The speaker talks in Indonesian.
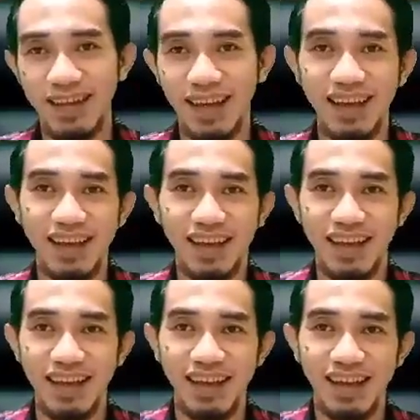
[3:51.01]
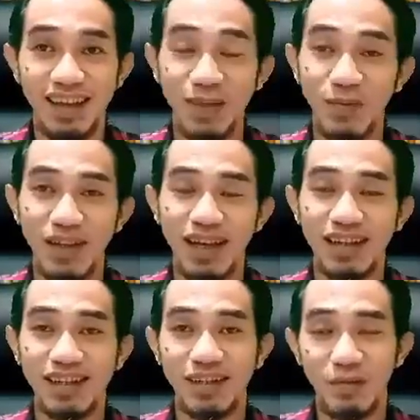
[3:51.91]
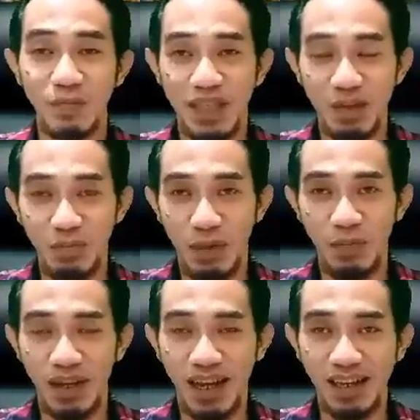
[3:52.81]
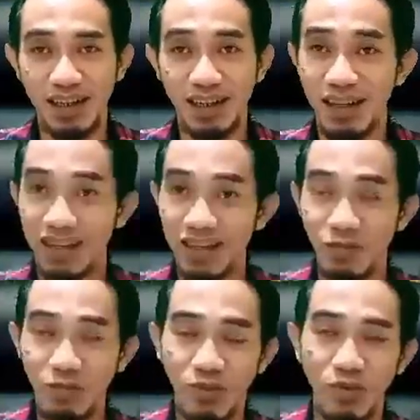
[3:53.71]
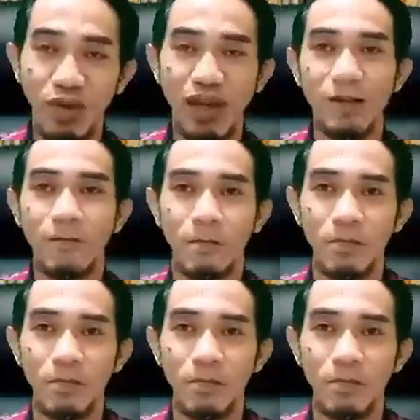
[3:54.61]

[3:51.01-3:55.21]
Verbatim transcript: Ya. Itu kan menyebabkan kecemburuan.